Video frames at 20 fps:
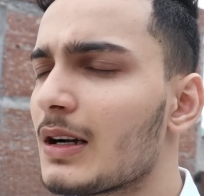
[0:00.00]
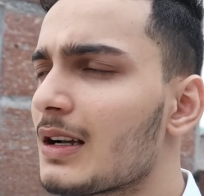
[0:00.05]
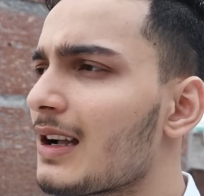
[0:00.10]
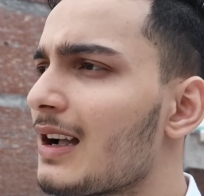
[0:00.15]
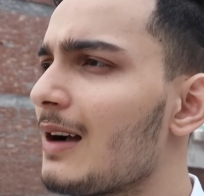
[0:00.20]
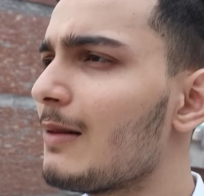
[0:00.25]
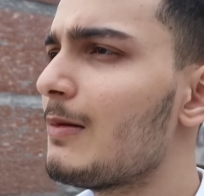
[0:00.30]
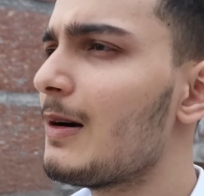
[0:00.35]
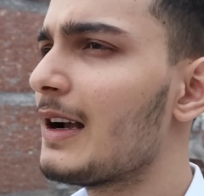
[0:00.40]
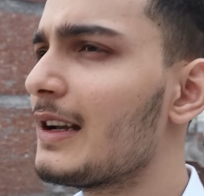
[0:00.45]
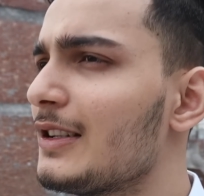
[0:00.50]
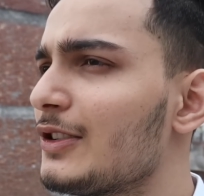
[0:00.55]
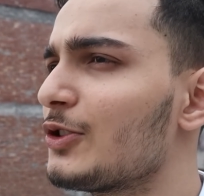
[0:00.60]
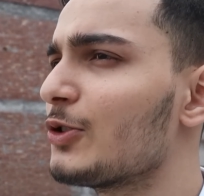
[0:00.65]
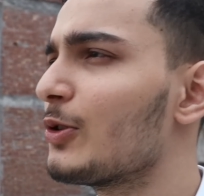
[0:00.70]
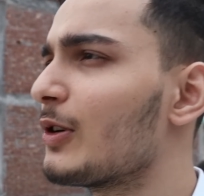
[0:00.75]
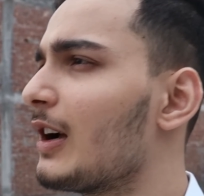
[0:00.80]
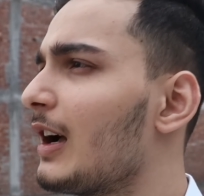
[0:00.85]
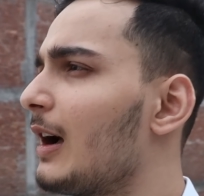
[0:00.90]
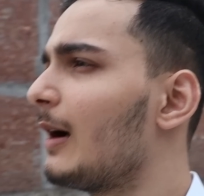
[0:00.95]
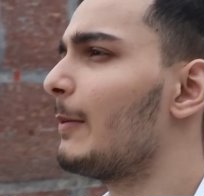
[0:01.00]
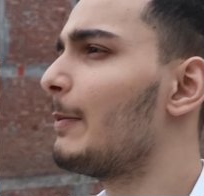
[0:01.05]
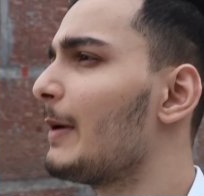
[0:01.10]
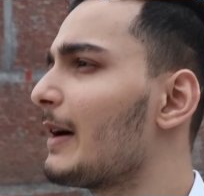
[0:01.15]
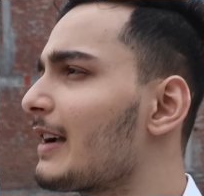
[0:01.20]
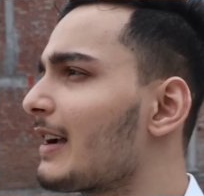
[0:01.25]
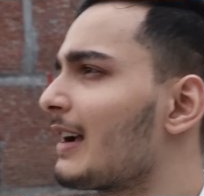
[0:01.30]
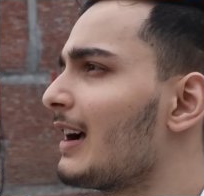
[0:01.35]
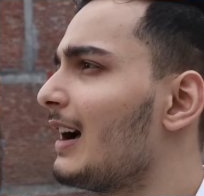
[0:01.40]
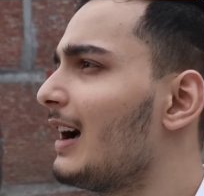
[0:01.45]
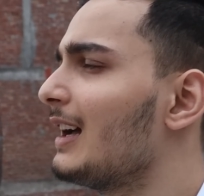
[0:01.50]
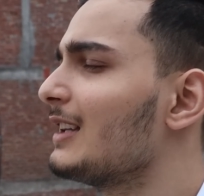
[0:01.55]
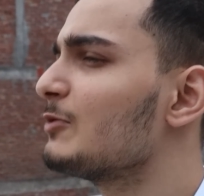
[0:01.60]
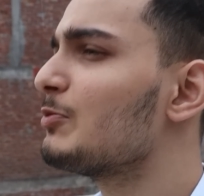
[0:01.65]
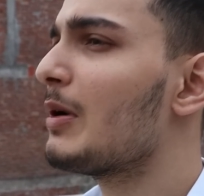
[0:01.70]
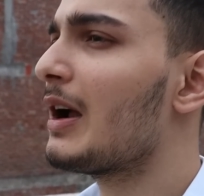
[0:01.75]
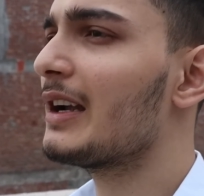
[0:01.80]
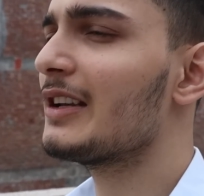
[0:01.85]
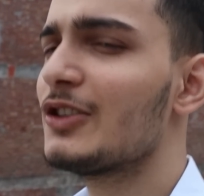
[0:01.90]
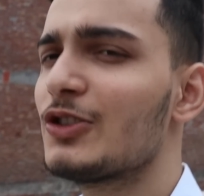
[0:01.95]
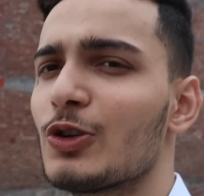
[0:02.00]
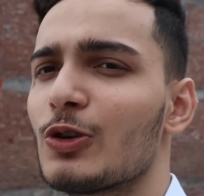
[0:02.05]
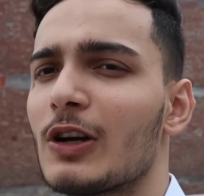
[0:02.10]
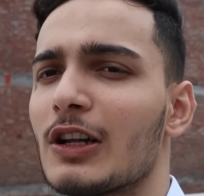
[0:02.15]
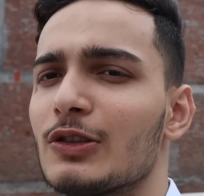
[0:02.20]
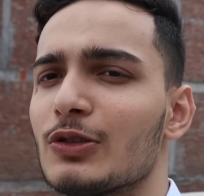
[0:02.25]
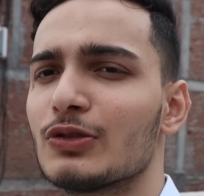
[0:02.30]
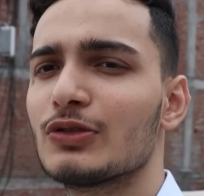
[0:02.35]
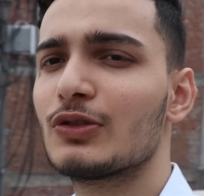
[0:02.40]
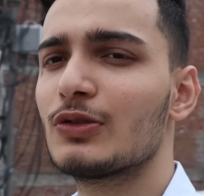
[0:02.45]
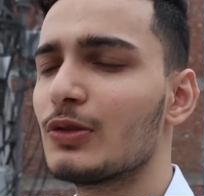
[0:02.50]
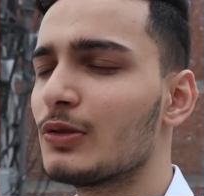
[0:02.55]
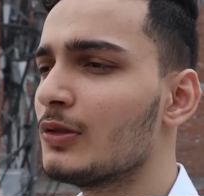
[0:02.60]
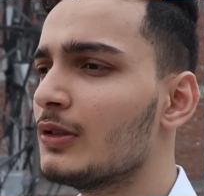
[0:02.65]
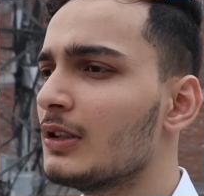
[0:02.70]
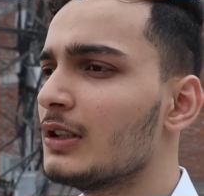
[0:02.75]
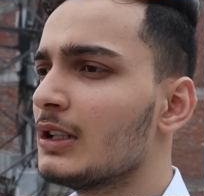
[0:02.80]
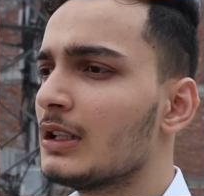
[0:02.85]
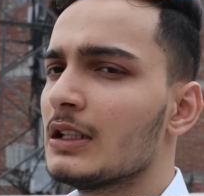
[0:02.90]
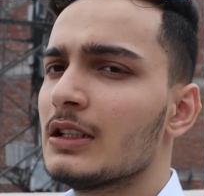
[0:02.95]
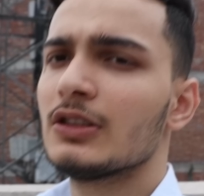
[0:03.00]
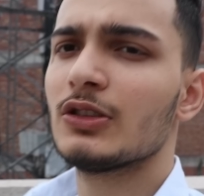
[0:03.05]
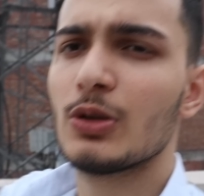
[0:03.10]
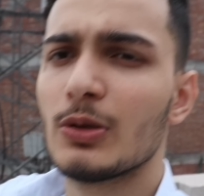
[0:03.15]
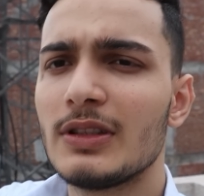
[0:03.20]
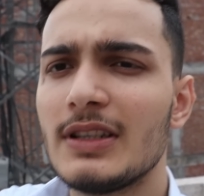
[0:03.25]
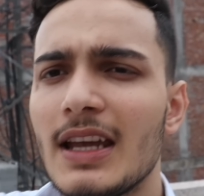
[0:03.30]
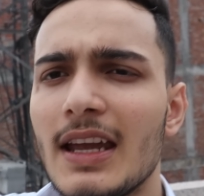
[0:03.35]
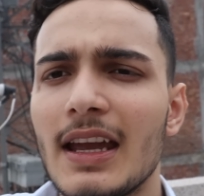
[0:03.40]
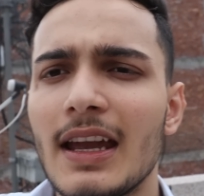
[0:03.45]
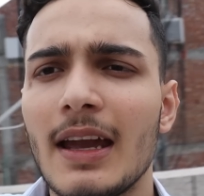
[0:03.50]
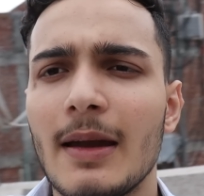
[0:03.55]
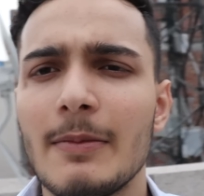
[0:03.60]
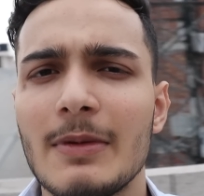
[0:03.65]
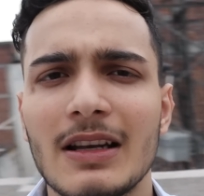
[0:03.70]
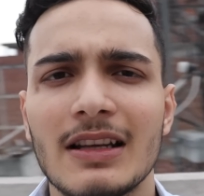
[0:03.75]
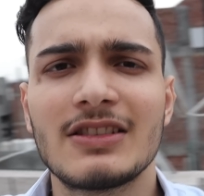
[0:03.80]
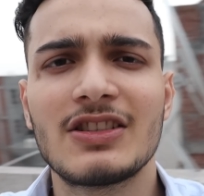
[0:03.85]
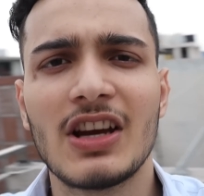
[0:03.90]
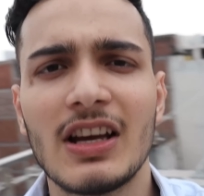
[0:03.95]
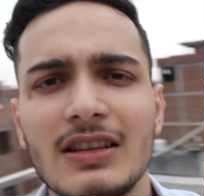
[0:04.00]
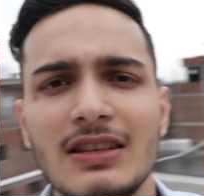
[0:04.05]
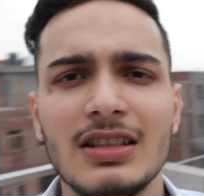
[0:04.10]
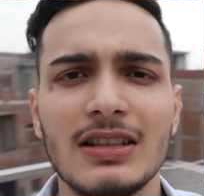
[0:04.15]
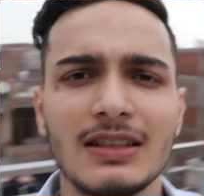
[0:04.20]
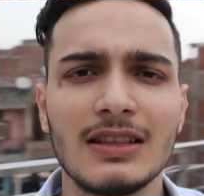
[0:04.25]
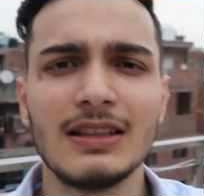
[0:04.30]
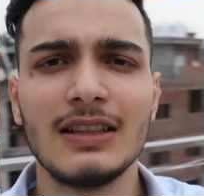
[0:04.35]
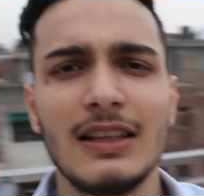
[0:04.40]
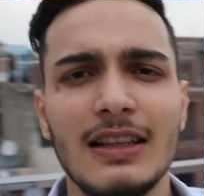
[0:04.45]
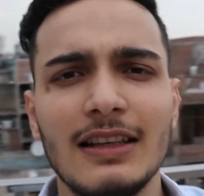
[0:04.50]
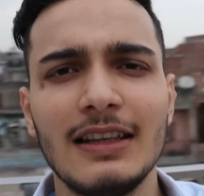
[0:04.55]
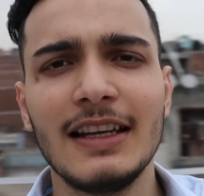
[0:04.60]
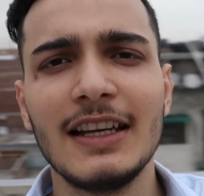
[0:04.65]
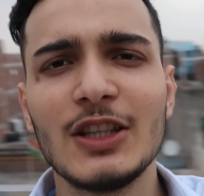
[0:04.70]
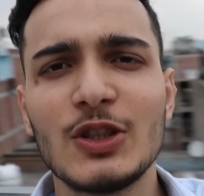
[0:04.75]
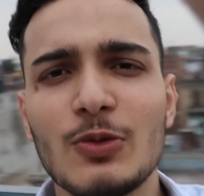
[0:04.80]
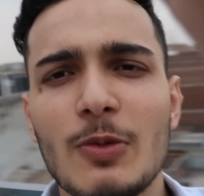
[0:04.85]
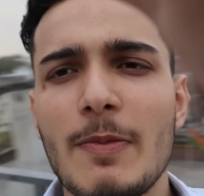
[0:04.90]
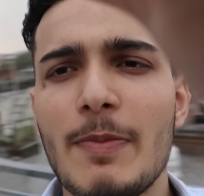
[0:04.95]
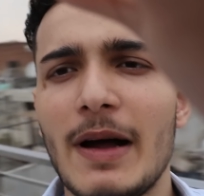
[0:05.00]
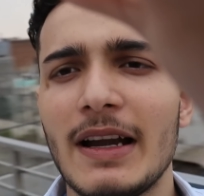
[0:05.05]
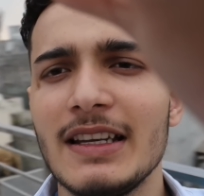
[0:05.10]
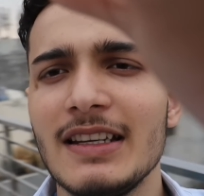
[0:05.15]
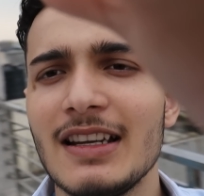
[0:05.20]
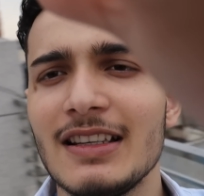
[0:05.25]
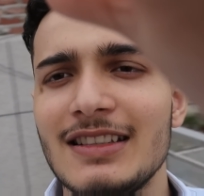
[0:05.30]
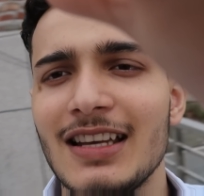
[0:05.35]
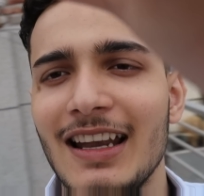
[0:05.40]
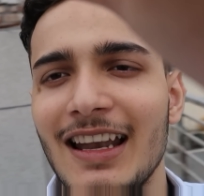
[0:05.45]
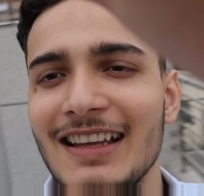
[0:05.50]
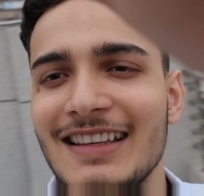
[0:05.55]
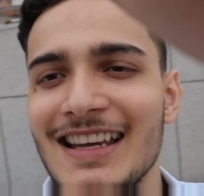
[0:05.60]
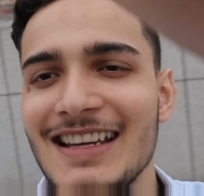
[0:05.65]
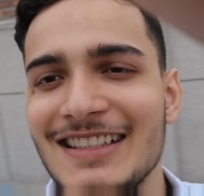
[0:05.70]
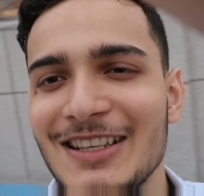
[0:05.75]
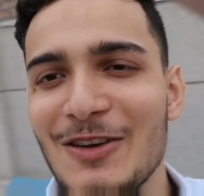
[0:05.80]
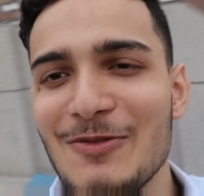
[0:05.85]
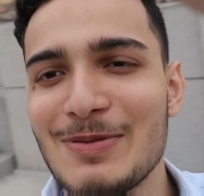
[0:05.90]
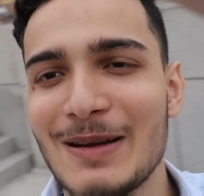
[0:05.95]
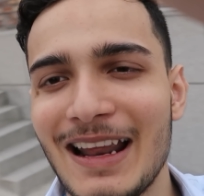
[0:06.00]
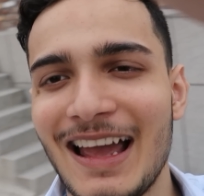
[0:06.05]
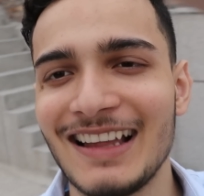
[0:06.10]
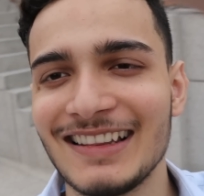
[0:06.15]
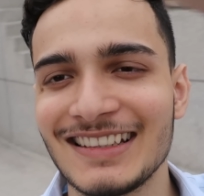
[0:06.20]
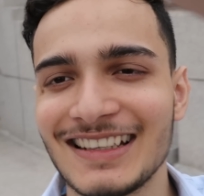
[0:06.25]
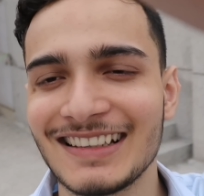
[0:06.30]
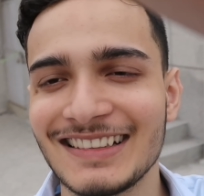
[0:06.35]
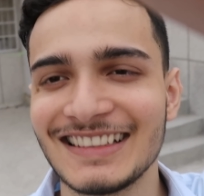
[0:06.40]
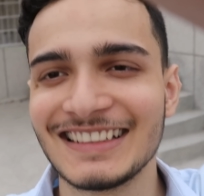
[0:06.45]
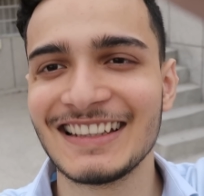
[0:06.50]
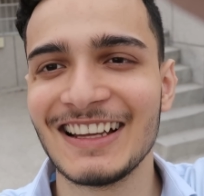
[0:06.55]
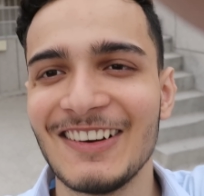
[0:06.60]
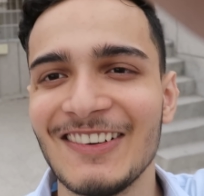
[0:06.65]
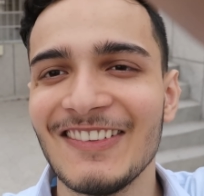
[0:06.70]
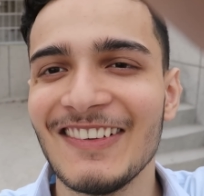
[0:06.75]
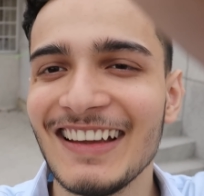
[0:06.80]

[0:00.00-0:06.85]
पक्का बारिश होगा पक्का आज बारिश होगा दोस्तों तो ये है मेरा छत लेंस में पानी ना चला जाए इसके ऊपर हाथ रख लेता